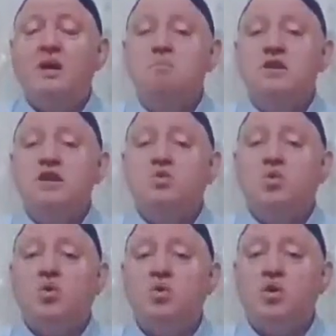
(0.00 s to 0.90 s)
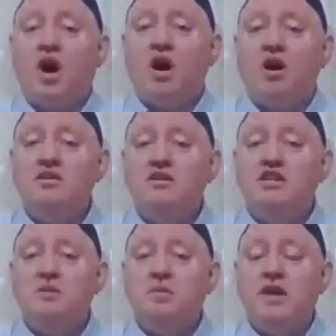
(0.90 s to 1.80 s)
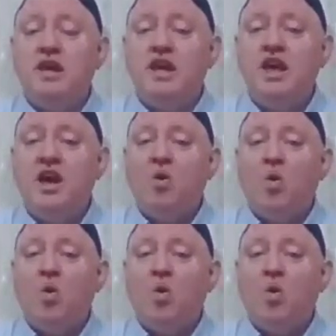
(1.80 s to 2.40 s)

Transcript: bir Kur'an gibi